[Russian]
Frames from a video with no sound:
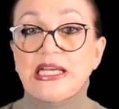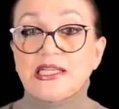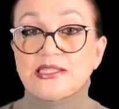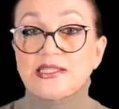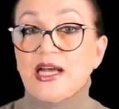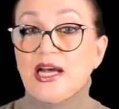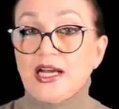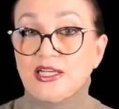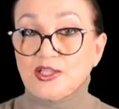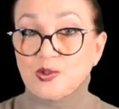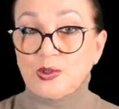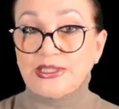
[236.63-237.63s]
за
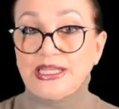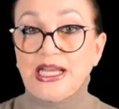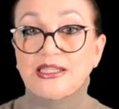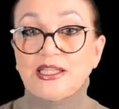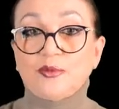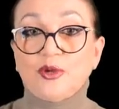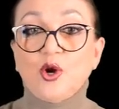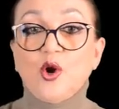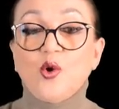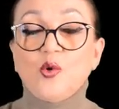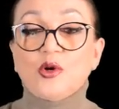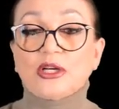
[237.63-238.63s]
результатами
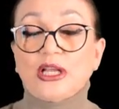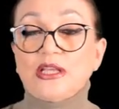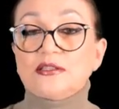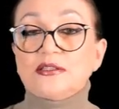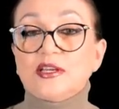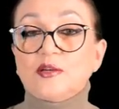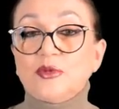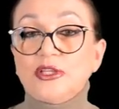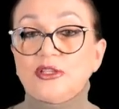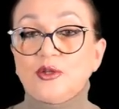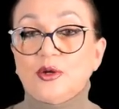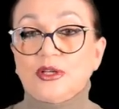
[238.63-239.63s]
украинских
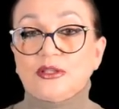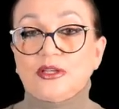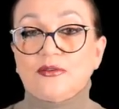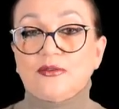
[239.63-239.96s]
мониторингов.